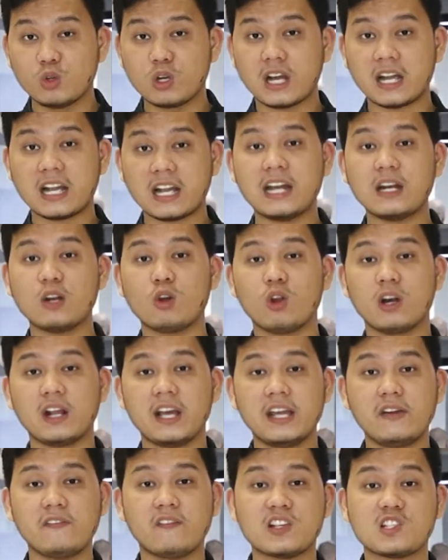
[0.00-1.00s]
digunakan
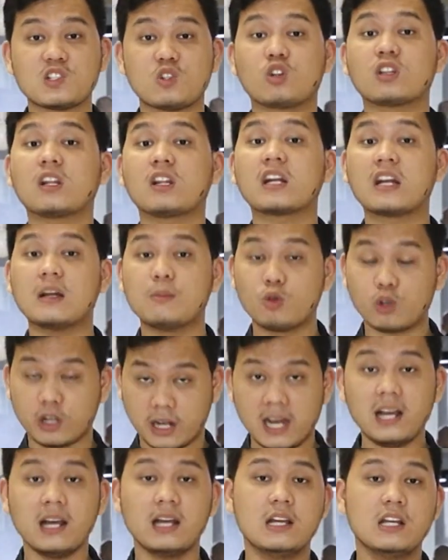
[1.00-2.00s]
oleh investor
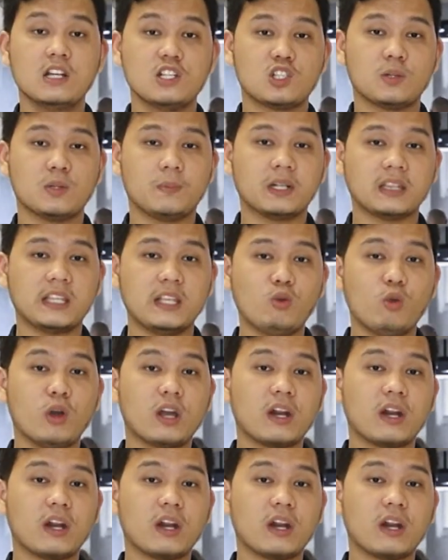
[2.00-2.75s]
terkemuka seperti